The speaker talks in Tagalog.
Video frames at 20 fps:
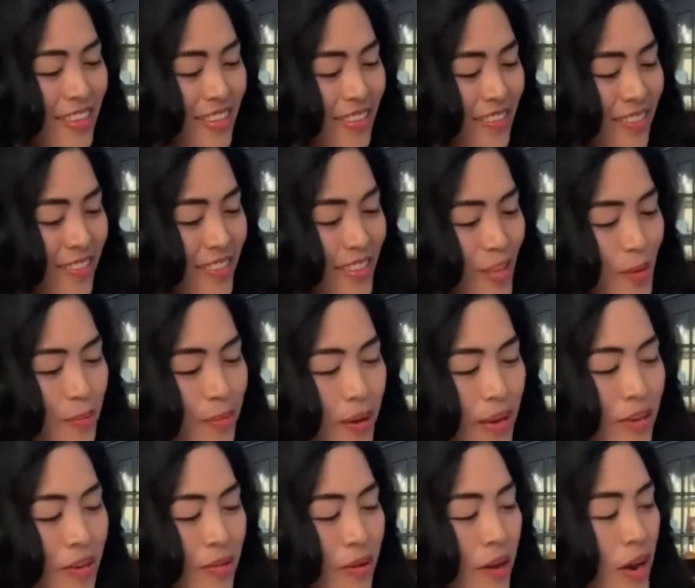No? Yung
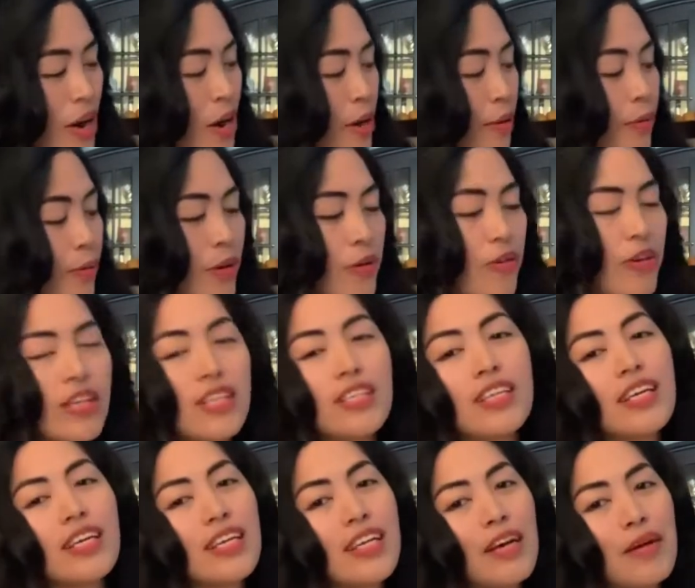mag-read
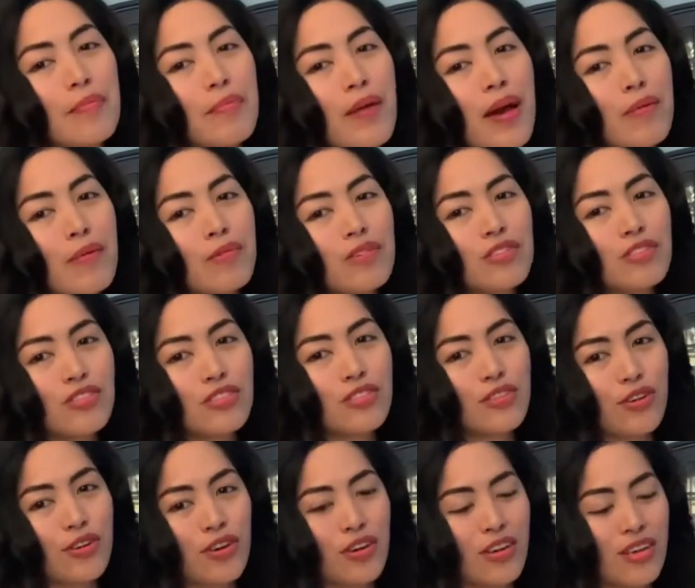ka ng Bible
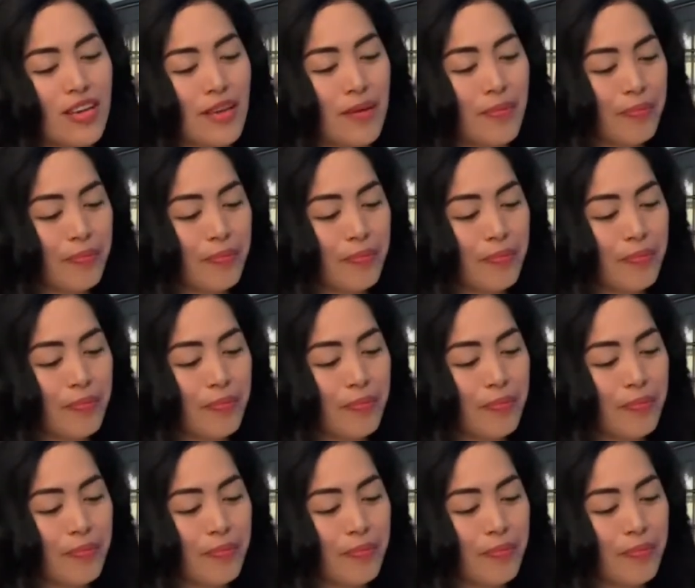story.